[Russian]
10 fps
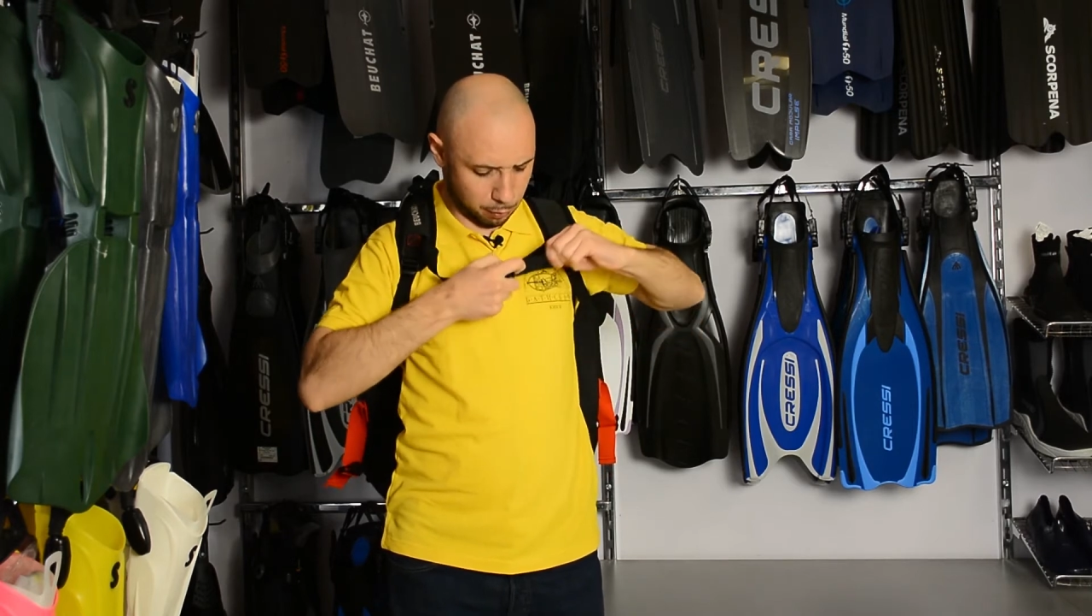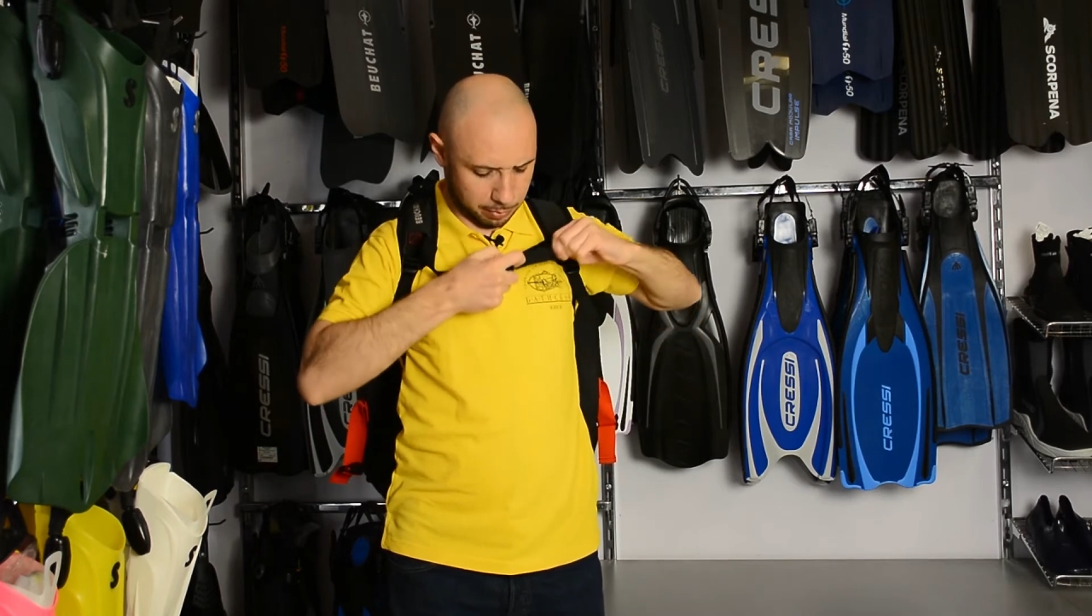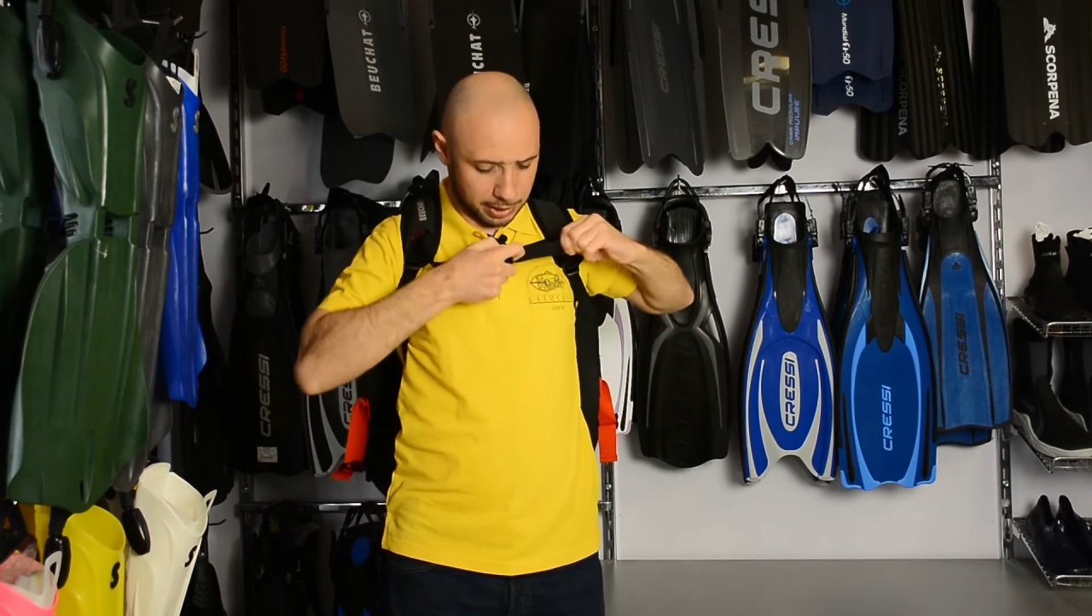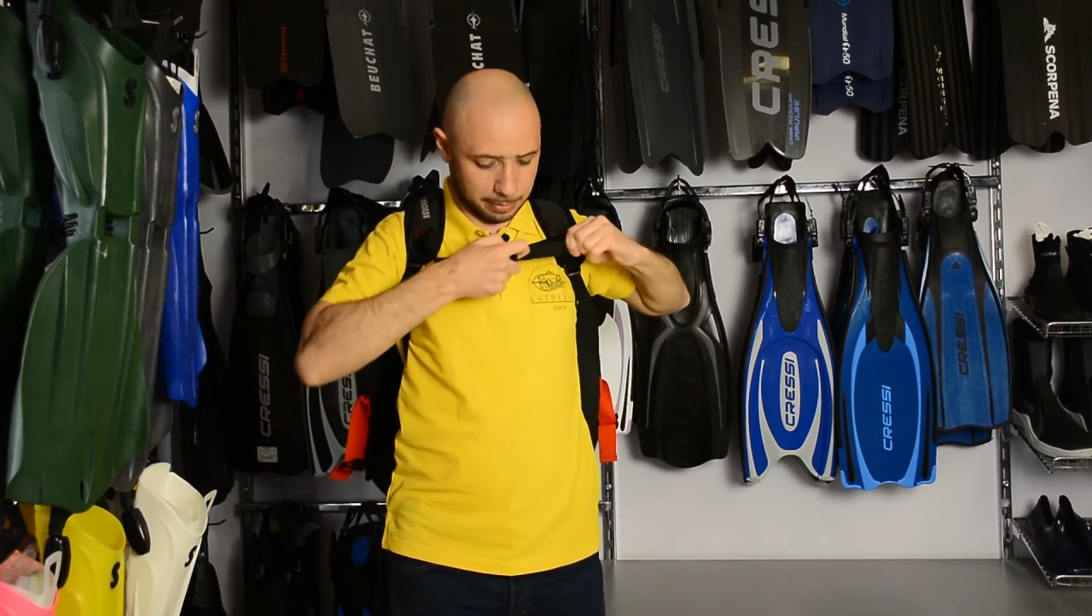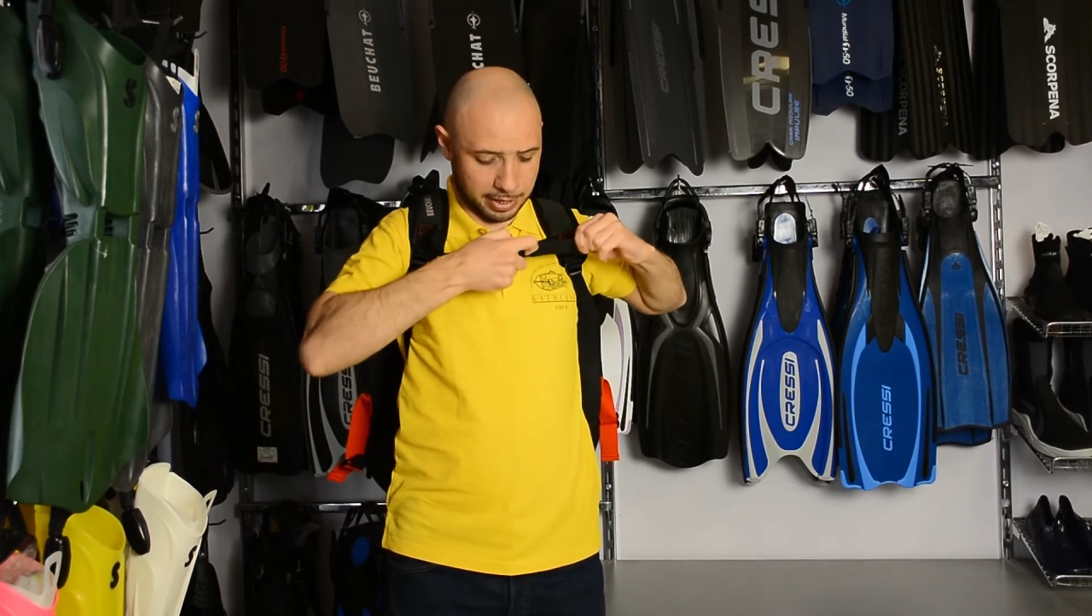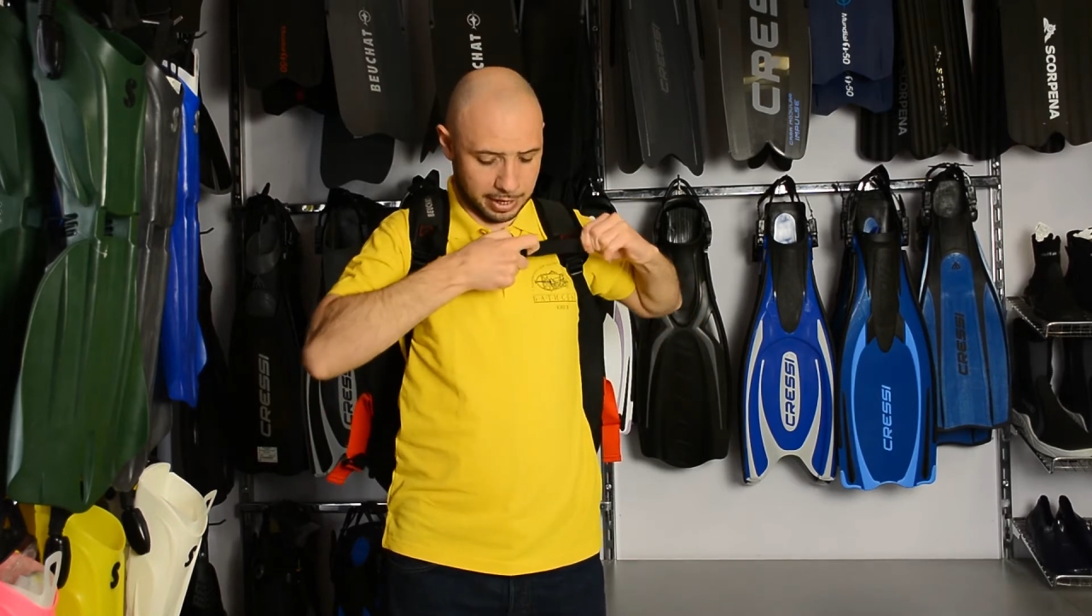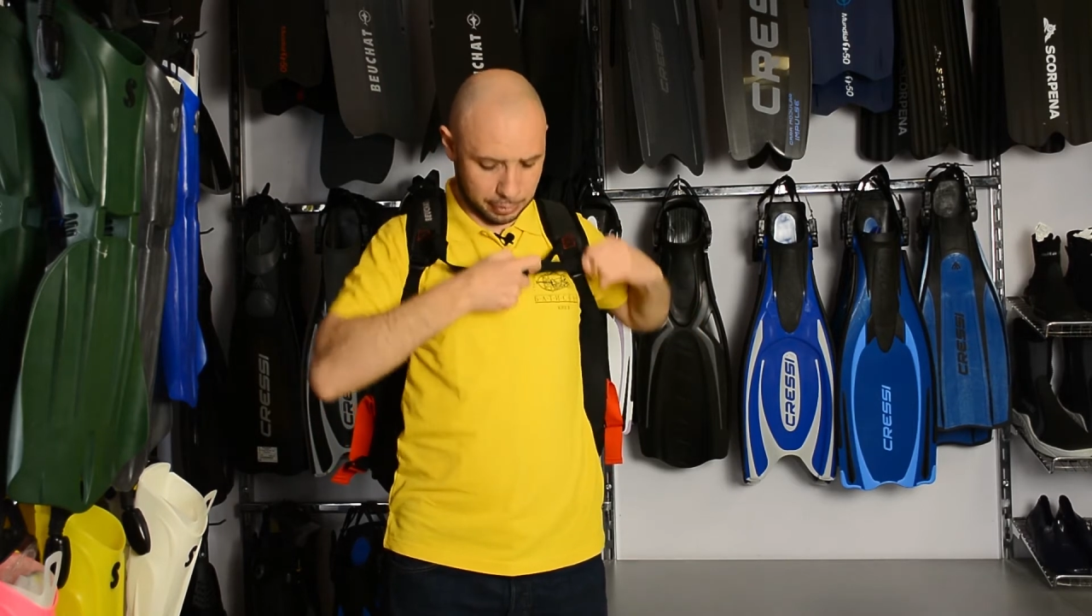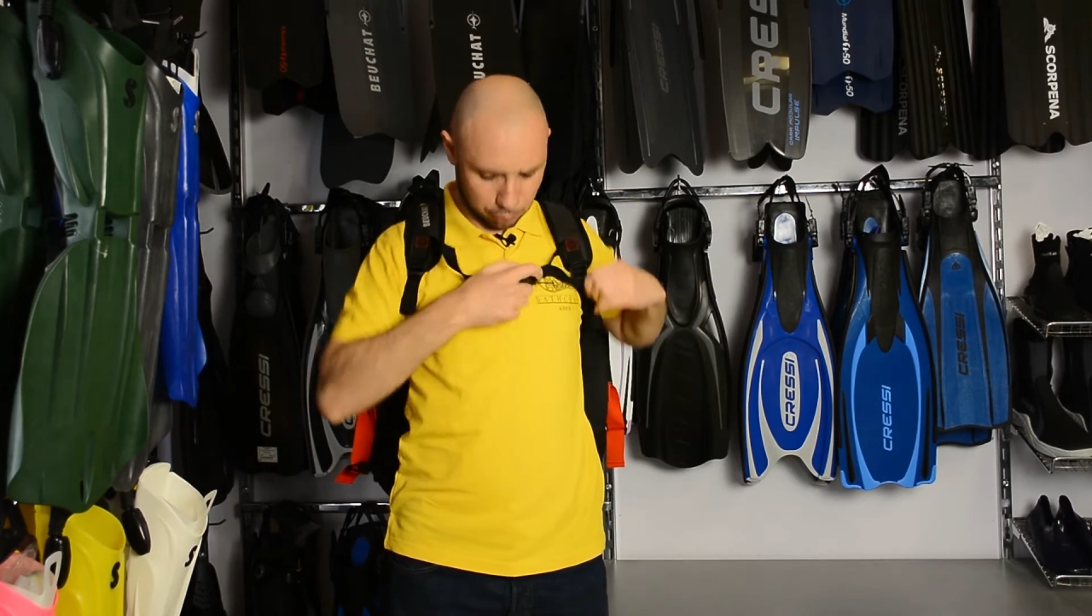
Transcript: У меня понятно,